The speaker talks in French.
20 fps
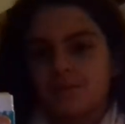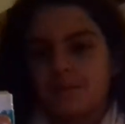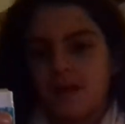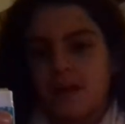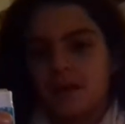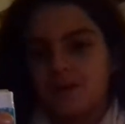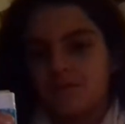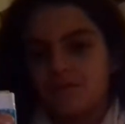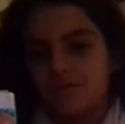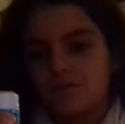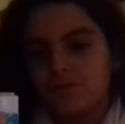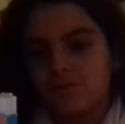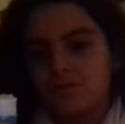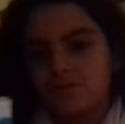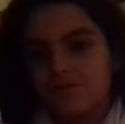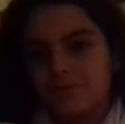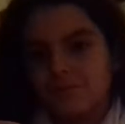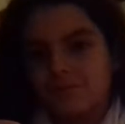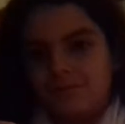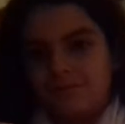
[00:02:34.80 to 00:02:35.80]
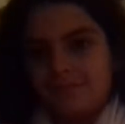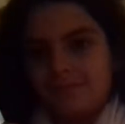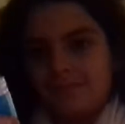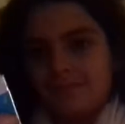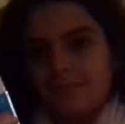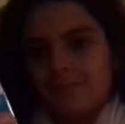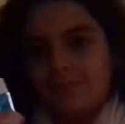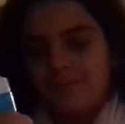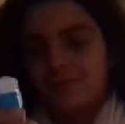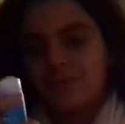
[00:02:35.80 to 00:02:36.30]
bah, de,
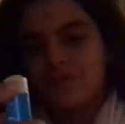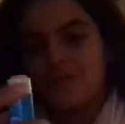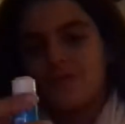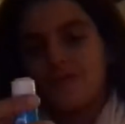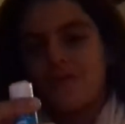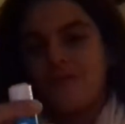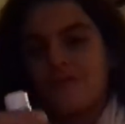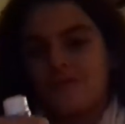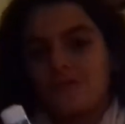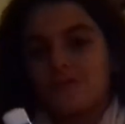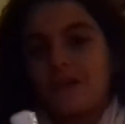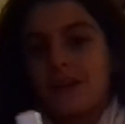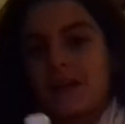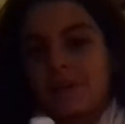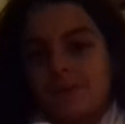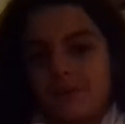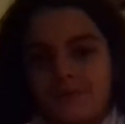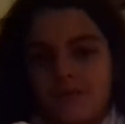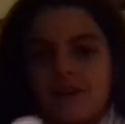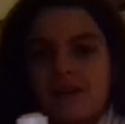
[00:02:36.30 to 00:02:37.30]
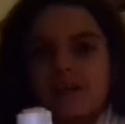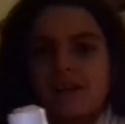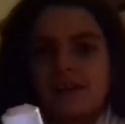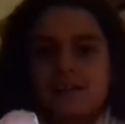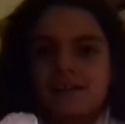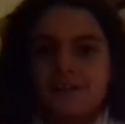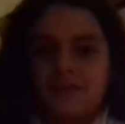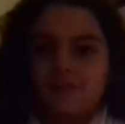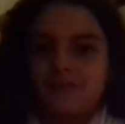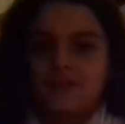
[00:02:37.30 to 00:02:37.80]
de l'ouvrir pour voir.
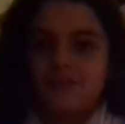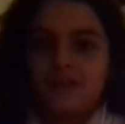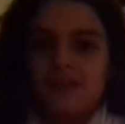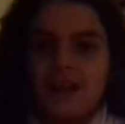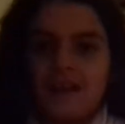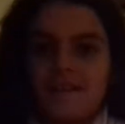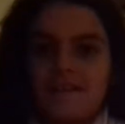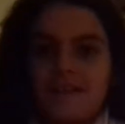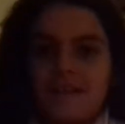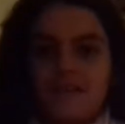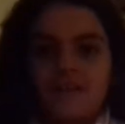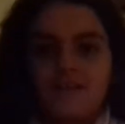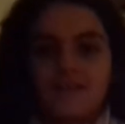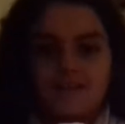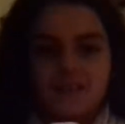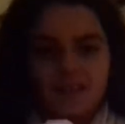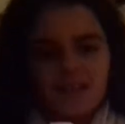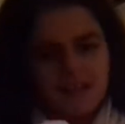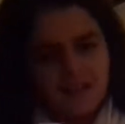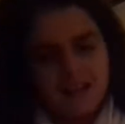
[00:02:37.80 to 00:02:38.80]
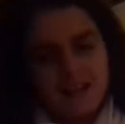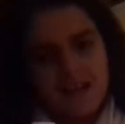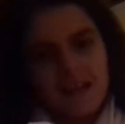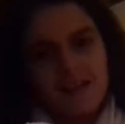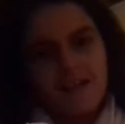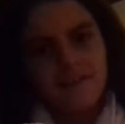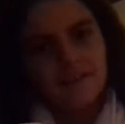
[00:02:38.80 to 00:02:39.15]
Donc voilà, c'est rose très clair,